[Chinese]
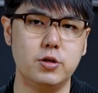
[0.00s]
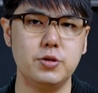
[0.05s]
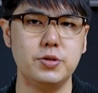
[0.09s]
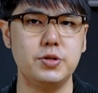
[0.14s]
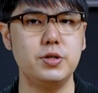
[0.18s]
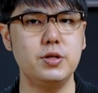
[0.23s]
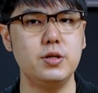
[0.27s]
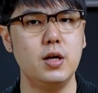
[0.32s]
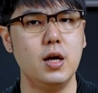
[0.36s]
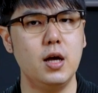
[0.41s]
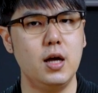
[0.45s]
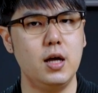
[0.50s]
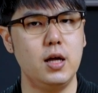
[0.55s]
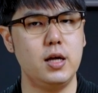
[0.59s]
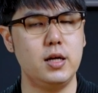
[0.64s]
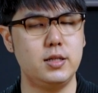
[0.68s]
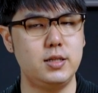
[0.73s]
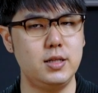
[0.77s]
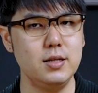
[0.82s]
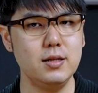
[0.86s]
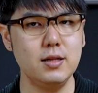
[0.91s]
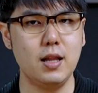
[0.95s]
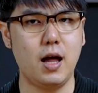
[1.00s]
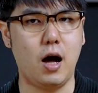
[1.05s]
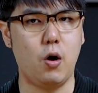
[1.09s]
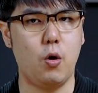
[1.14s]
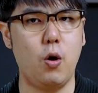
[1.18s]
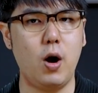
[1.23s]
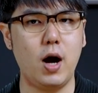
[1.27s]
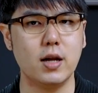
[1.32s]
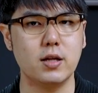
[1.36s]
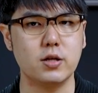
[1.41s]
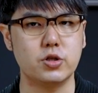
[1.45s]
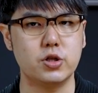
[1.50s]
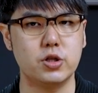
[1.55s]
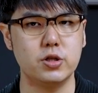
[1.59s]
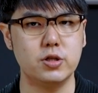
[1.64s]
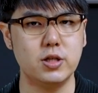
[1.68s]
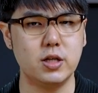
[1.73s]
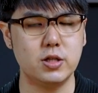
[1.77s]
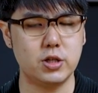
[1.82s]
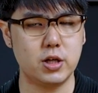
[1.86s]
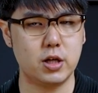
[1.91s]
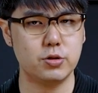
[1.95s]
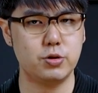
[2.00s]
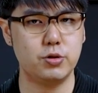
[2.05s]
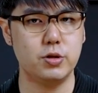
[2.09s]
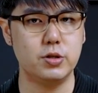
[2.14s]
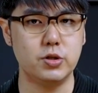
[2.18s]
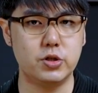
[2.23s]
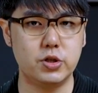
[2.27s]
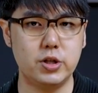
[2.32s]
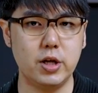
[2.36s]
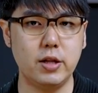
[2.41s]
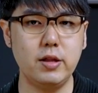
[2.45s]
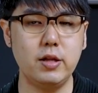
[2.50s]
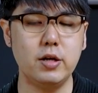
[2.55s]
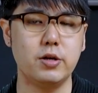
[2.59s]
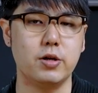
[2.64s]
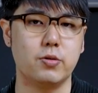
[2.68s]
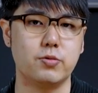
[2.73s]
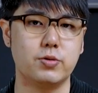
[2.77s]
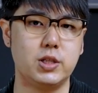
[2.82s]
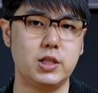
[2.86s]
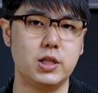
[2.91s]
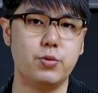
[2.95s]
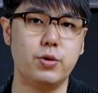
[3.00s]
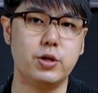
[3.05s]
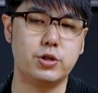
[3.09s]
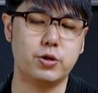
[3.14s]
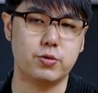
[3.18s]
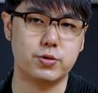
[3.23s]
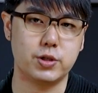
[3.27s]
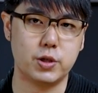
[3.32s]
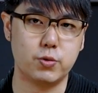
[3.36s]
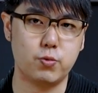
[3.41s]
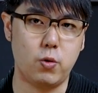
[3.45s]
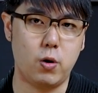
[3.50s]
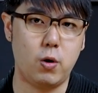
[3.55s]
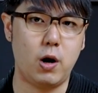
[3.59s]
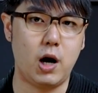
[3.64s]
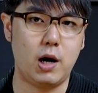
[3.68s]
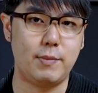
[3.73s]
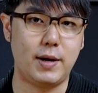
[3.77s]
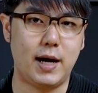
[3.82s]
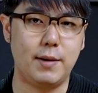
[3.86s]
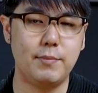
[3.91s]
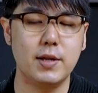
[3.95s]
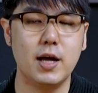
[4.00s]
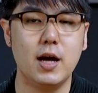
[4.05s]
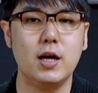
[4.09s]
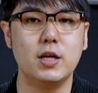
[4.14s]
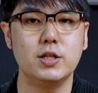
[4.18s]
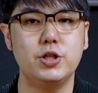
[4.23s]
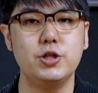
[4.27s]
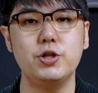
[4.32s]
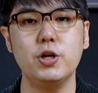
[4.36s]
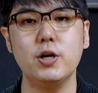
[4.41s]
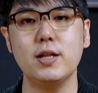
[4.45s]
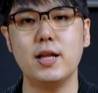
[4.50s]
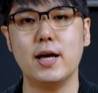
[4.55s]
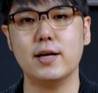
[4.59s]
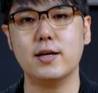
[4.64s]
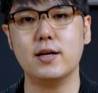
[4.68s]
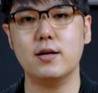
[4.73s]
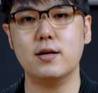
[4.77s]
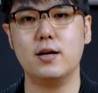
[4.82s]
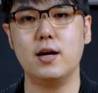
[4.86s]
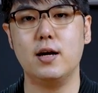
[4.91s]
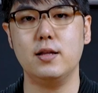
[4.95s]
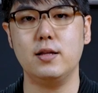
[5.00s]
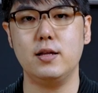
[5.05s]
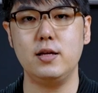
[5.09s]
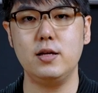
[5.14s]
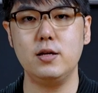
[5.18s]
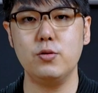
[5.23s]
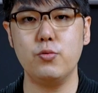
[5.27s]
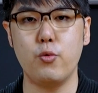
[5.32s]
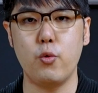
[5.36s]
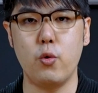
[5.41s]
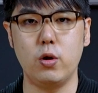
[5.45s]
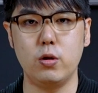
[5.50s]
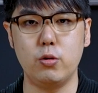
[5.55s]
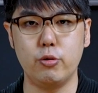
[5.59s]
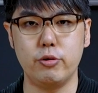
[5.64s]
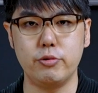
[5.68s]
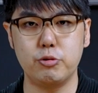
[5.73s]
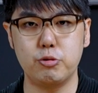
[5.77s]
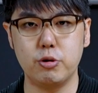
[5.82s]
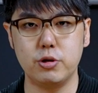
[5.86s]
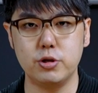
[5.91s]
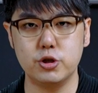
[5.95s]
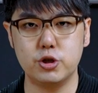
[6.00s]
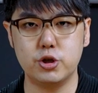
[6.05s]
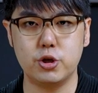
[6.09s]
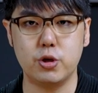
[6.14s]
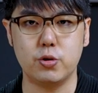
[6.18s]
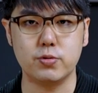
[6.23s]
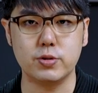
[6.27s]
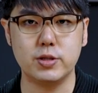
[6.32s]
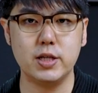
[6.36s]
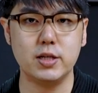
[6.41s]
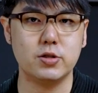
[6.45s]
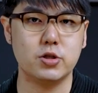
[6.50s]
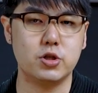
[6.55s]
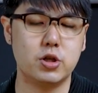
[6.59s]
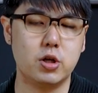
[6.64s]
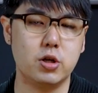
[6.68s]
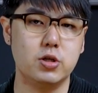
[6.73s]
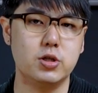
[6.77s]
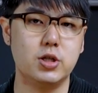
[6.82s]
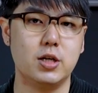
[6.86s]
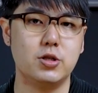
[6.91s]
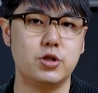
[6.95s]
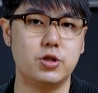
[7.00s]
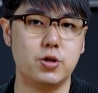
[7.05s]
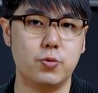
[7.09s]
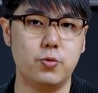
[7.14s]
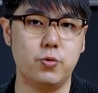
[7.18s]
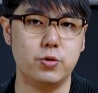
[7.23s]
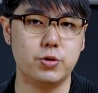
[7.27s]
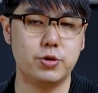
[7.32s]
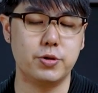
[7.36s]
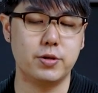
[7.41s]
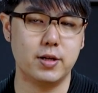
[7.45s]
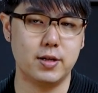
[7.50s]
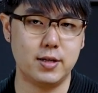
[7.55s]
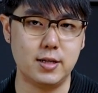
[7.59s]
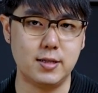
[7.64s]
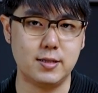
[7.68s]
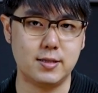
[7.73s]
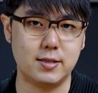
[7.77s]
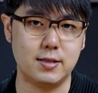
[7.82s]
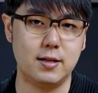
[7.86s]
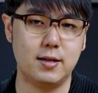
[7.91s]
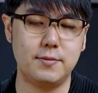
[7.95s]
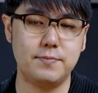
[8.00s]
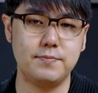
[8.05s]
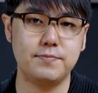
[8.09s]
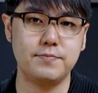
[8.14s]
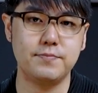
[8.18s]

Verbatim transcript: 就是已经老化的车站商圈真的有机会重新活化吗？这就要来看看英国伦敦重建车站生活圈的例子了。